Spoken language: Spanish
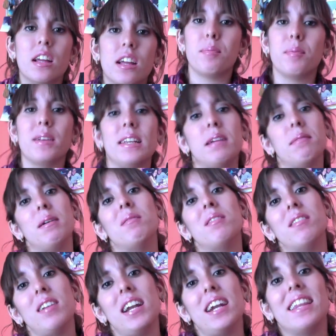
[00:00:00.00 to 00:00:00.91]
pues sí,
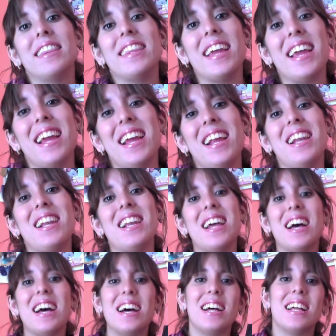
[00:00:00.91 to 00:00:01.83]
vamos a hablar de
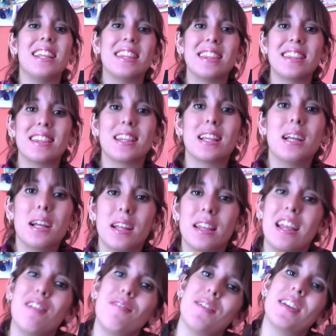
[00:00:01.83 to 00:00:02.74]
la
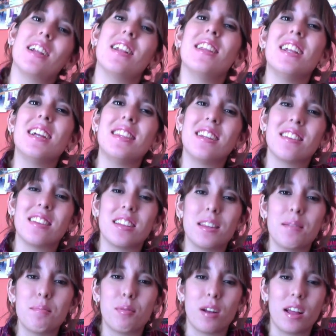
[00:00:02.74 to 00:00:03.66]
del final de la tercera
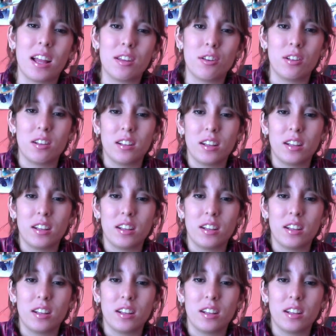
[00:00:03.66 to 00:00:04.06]
temporada.